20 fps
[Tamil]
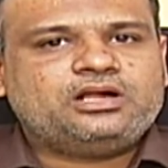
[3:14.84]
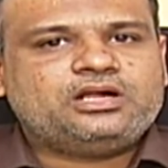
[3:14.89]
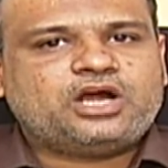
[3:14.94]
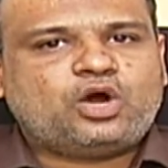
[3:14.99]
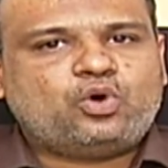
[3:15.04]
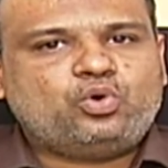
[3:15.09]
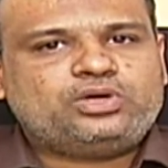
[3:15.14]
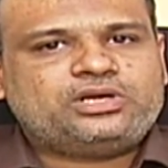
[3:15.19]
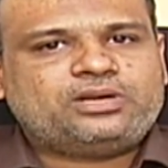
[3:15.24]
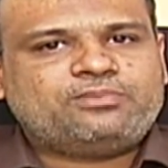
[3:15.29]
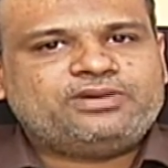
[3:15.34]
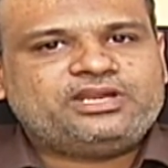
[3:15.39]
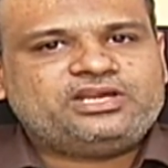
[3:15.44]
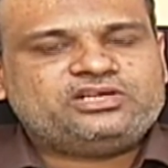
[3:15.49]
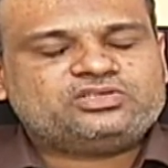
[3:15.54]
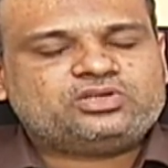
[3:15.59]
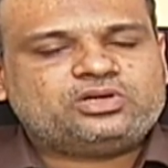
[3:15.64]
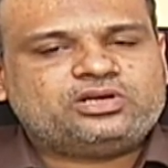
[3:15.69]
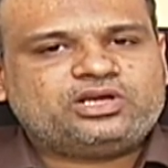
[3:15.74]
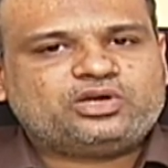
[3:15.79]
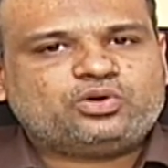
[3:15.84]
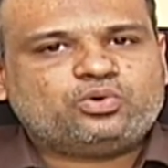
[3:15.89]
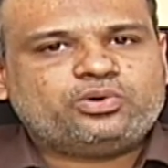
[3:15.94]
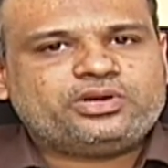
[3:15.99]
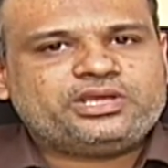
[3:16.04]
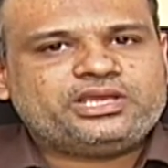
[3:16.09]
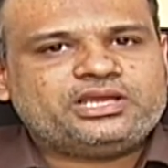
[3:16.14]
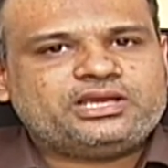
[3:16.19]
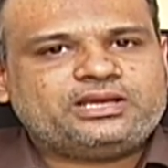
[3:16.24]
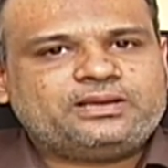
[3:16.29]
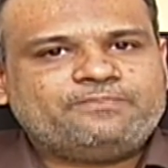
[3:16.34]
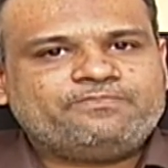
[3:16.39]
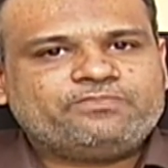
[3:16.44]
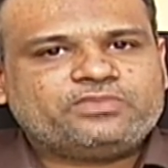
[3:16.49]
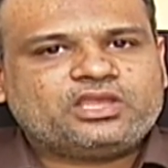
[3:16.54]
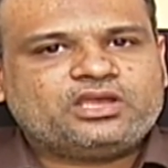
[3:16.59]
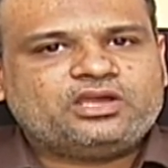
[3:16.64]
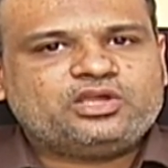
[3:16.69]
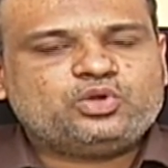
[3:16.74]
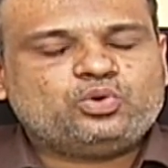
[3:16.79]
கவுட் அப்படின்னு சொல்லக்கூடிய
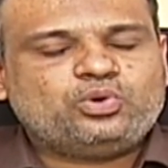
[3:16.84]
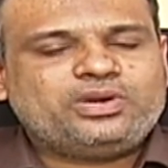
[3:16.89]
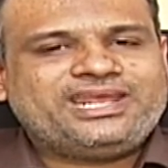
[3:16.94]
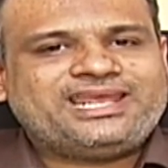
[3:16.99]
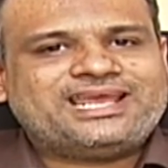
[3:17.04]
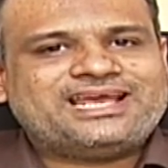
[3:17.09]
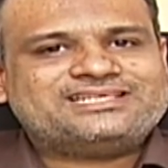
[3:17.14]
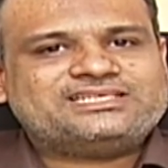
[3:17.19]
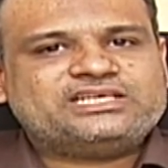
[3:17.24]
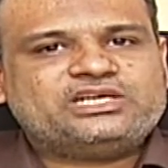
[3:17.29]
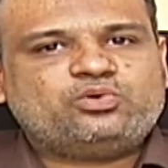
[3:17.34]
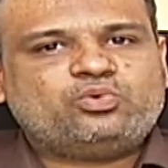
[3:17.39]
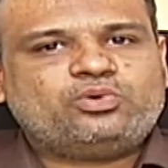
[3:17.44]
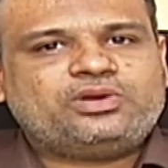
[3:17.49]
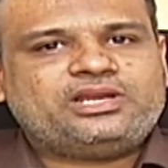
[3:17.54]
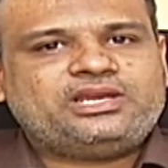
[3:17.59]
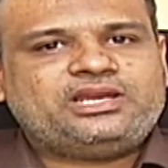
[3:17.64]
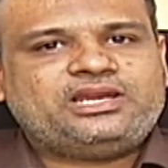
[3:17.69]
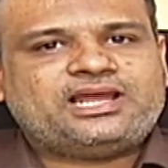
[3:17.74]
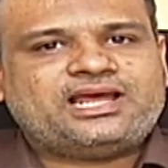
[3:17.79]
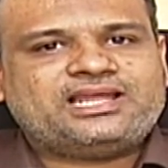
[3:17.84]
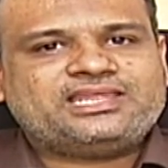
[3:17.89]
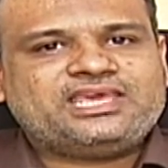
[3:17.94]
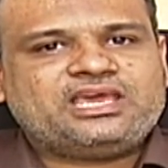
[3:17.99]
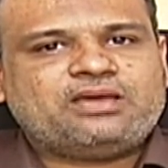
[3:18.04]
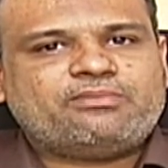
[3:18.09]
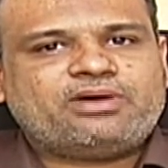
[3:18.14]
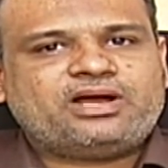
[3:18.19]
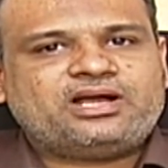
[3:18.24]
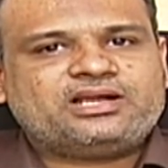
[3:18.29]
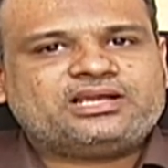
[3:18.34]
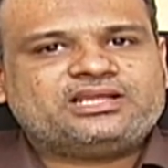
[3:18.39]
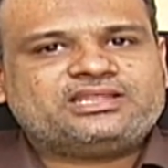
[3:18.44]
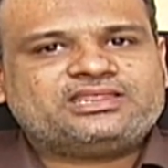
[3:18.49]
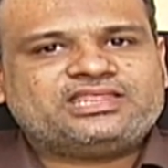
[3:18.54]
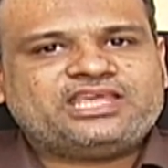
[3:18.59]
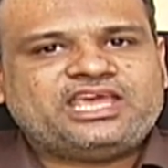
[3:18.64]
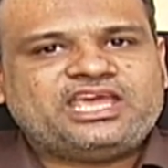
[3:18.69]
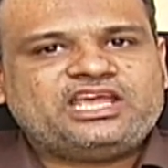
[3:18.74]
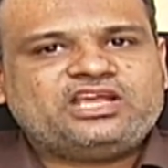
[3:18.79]
யூரிக் ஆசிட் உடலில் அதிகமாக
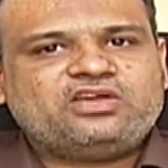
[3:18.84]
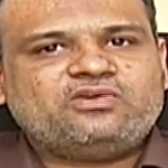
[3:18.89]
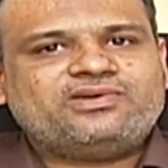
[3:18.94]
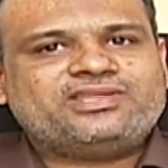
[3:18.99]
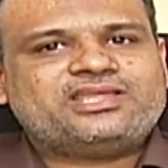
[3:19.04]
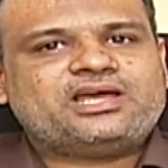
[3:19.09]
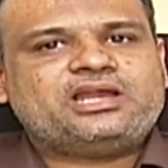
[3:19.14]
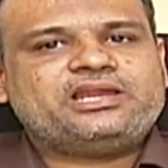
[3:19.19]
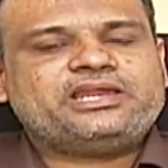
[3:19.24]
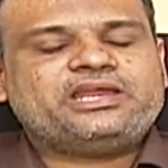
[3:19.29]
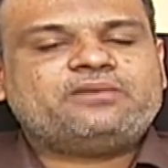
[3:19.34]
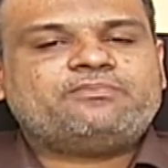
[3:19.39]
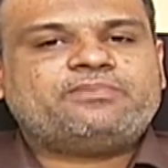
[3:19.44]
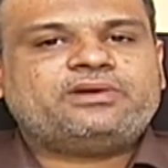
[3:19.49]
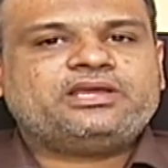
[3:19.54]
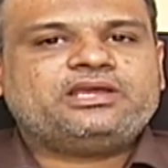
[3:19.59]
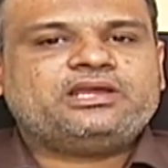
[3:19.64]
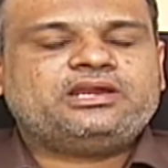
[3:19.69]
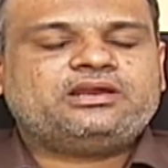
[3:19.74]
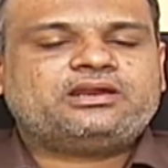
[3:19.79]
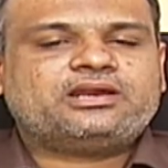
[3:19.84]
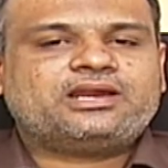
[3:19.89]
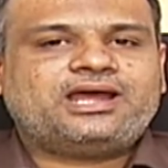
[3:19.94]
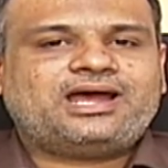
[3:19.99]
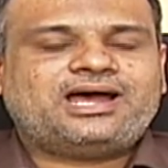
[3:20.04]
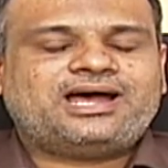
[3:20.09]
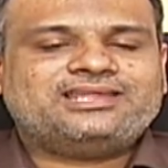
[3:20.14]
தேங்குவதால் ஏற்படுகின்ற